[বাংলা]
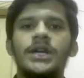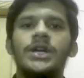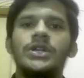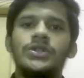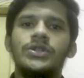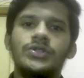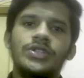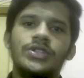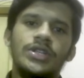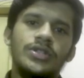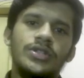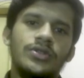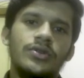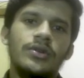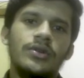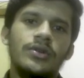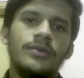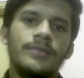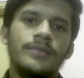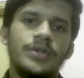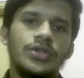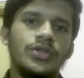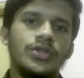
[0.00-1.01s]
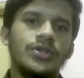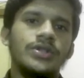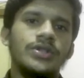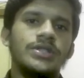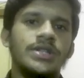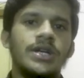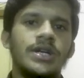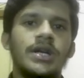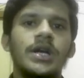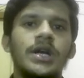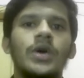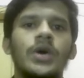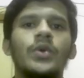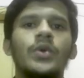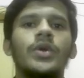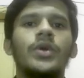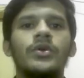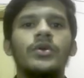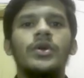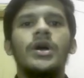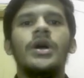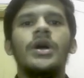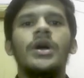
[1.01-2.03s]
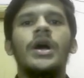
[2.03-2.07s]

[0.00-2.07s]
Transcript: তো সেই সকল বিষয় ছাড়া অন্যান্য